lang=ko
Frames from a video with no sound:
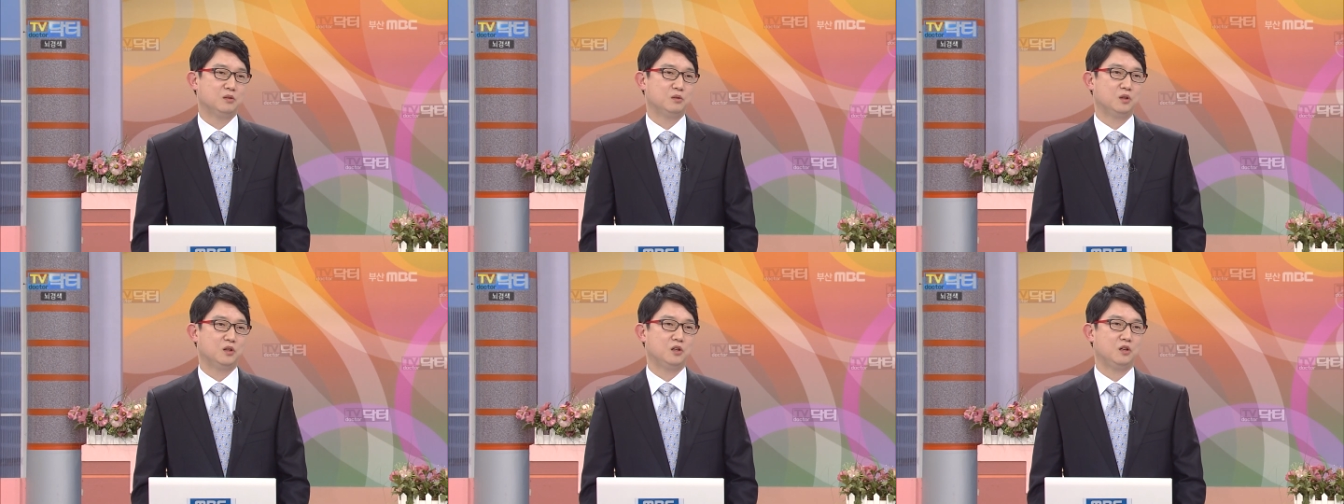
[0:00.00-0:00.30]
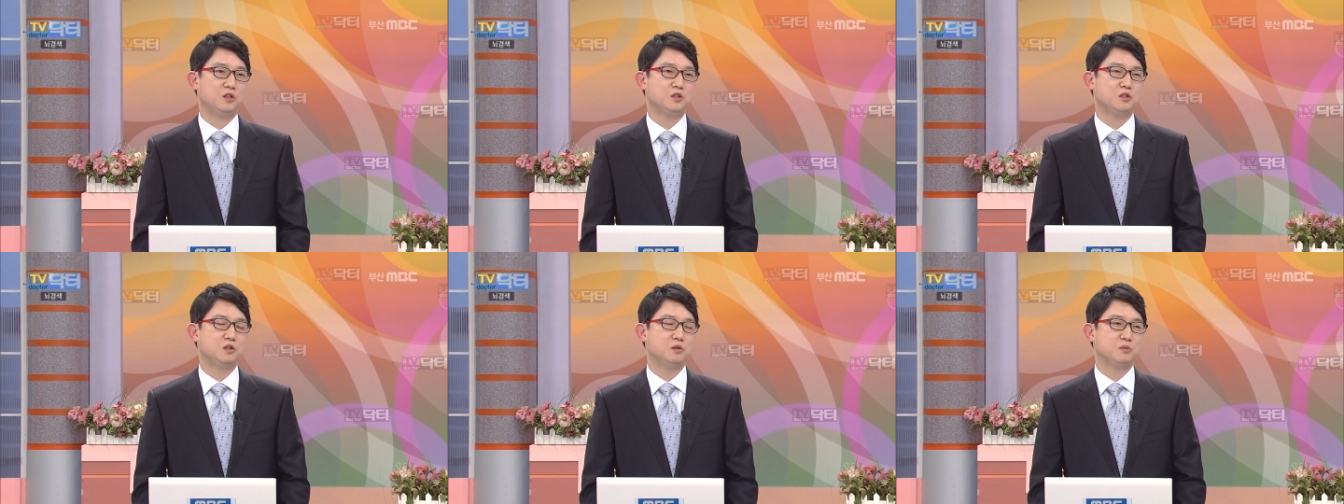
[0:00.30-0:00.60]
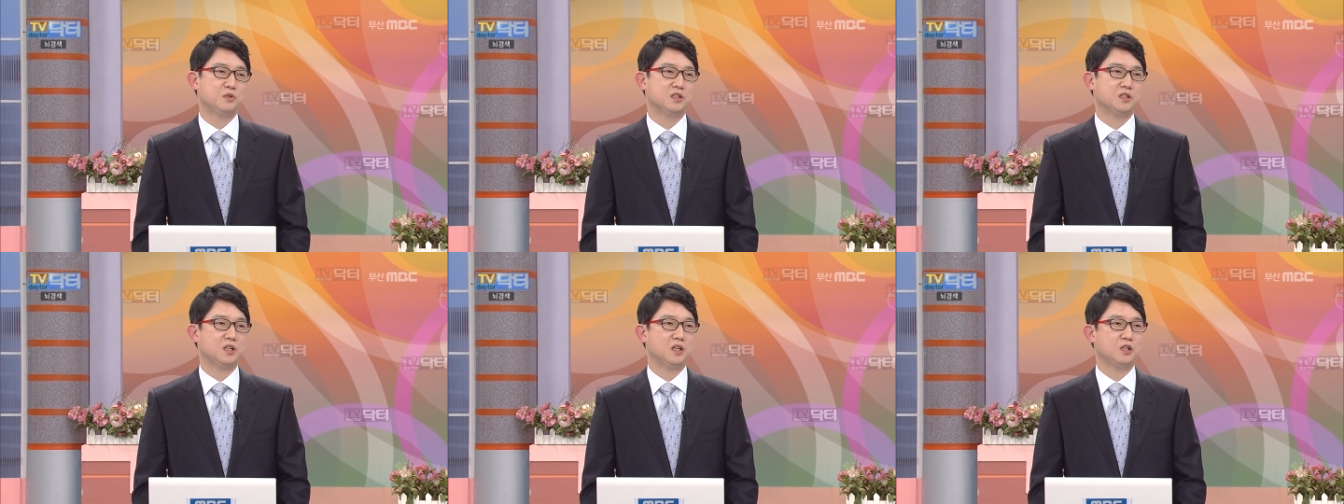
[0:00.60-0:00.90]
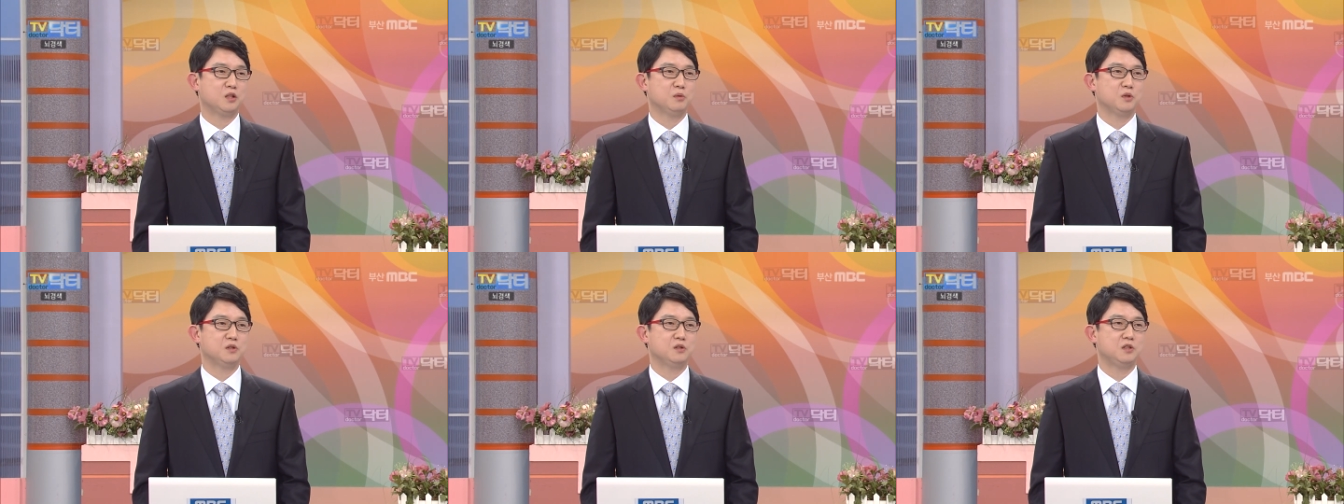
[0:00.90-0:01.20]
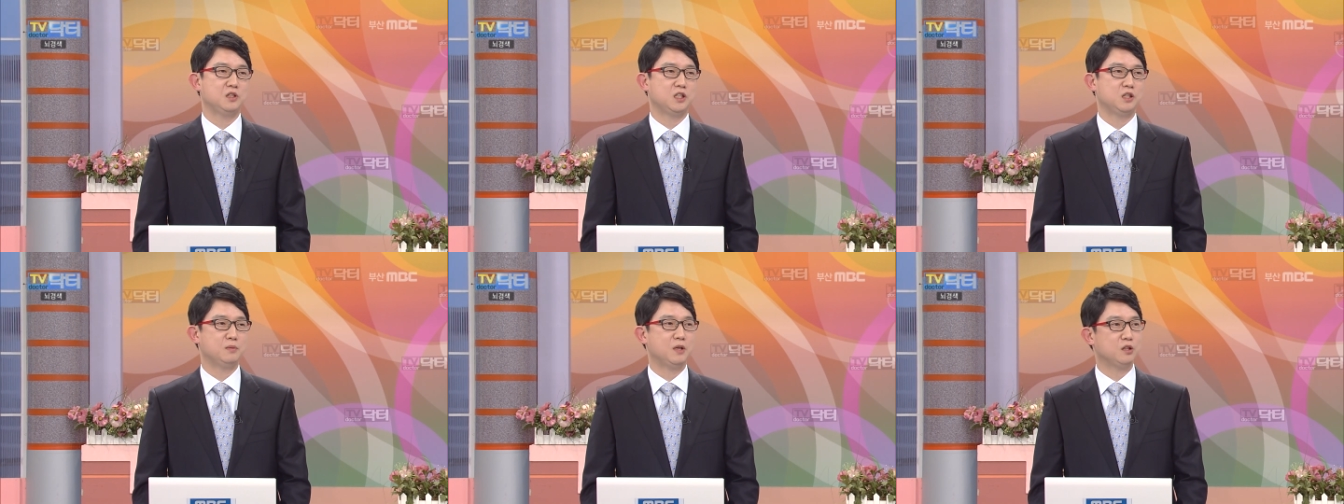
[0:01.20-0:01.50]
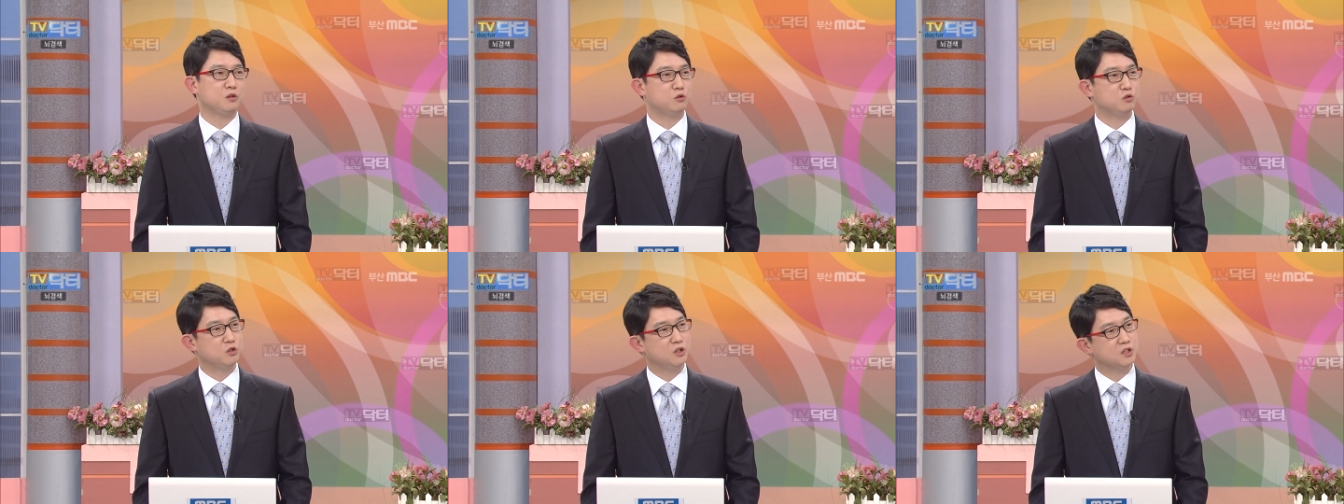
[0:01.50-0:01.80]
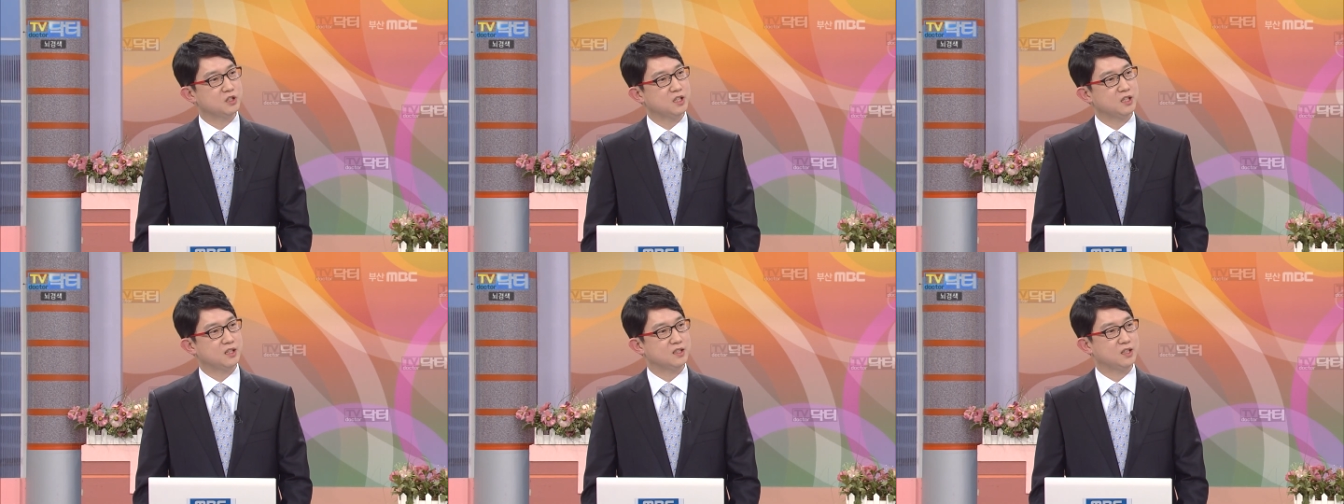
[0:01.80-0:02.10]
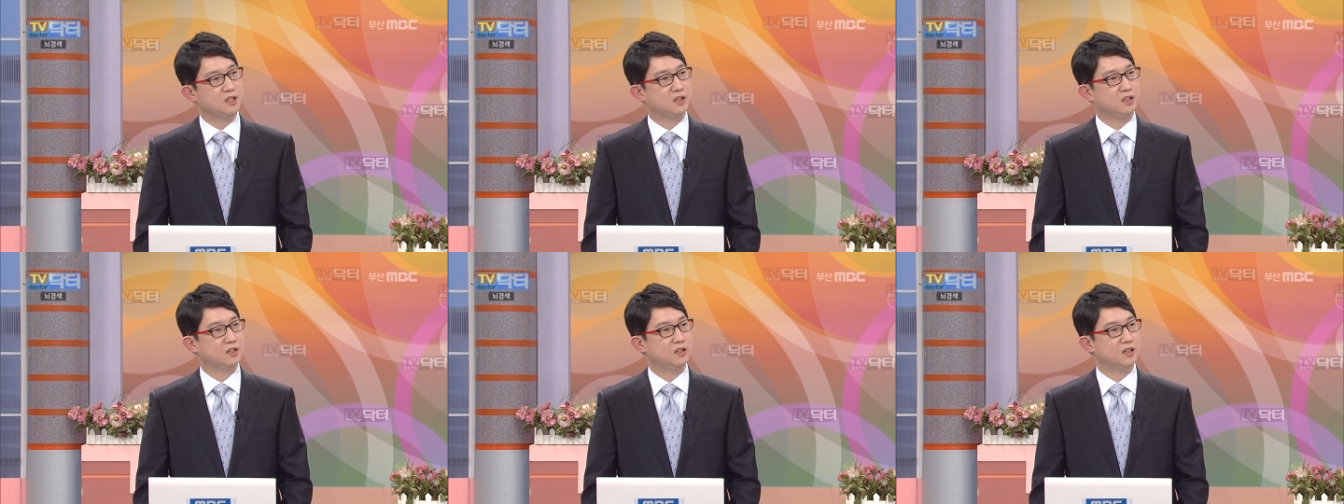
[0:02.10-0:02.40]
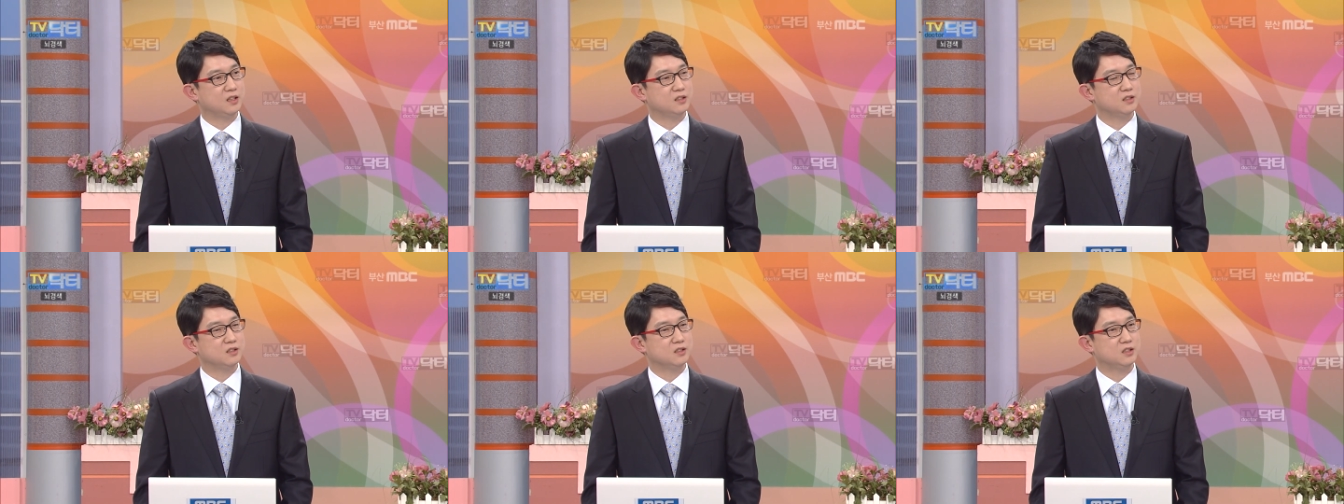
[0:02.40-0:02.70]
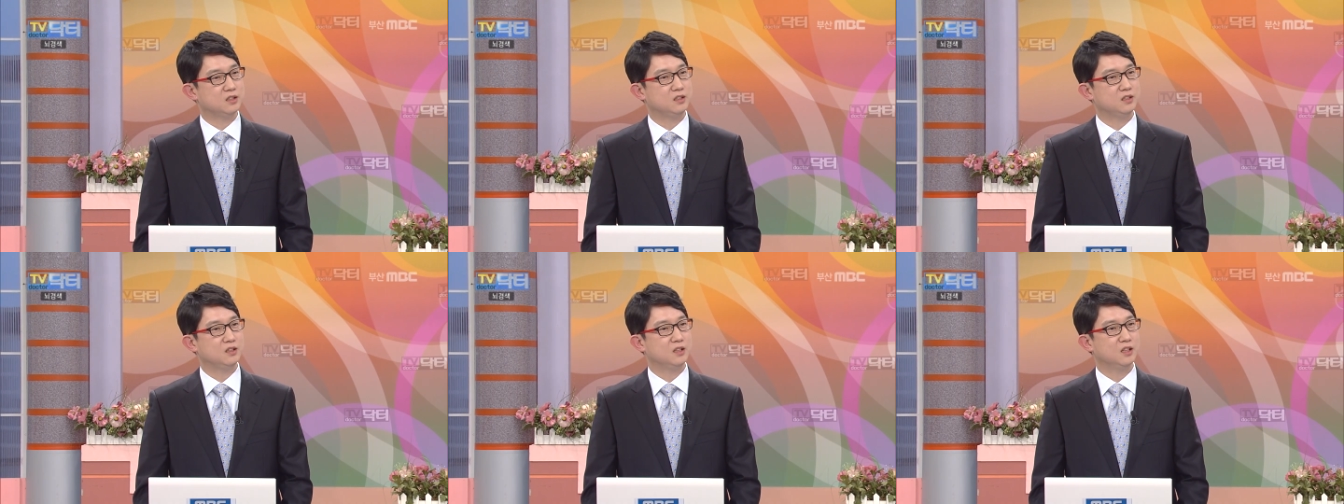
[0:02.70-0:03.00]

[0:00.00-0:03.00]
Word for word: 어, 어지럼증이 생기면서 심한 균형장애가 생긴다든지